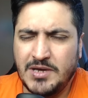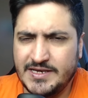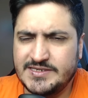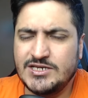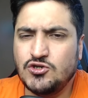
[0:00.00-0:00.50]

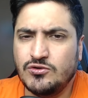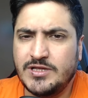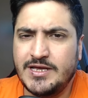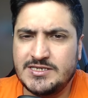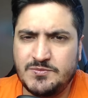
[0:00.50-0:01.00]
एस एच ओ
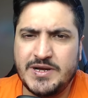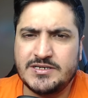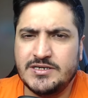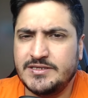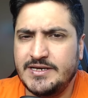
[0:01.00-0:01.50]
था
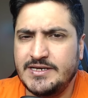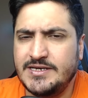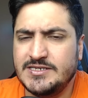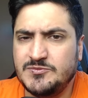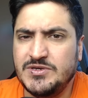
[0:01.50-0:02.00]
इंस्पेक्टर था ई
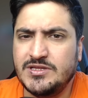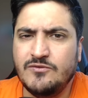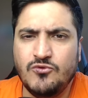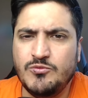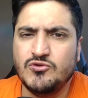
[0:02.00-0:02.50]
एस पी था
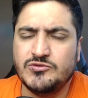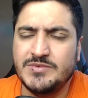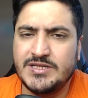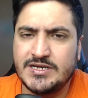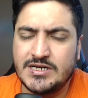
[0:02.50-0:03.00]
वो भी
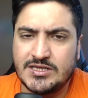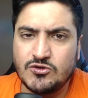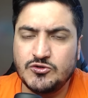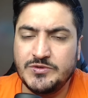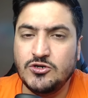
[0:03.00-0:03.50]
उसमें दिख रहा था
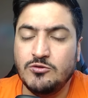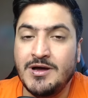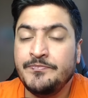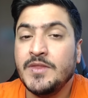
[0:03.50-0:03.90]
उस वीडियो में